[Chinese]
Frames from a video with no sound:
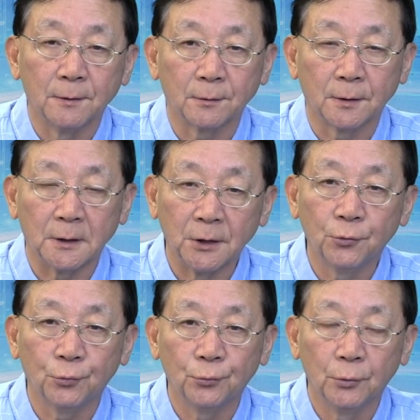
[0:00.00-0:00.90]
就是提
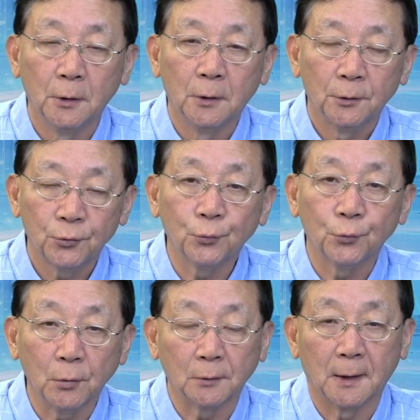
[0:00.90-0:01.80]
出诉
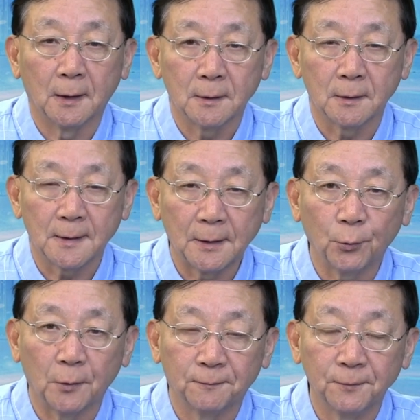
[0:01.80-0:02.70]
讼的这三
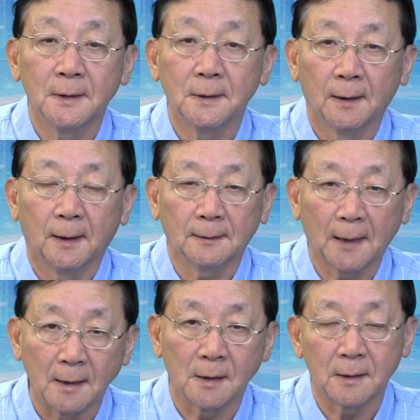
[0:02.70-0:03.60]
对夫妻啊，
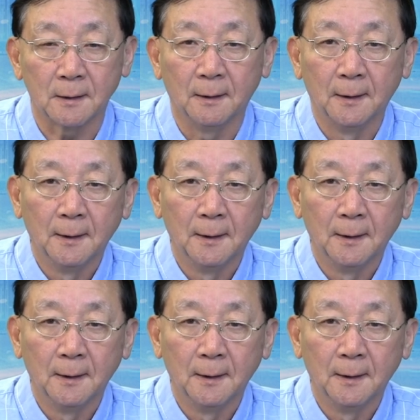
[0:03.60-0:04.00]
但是，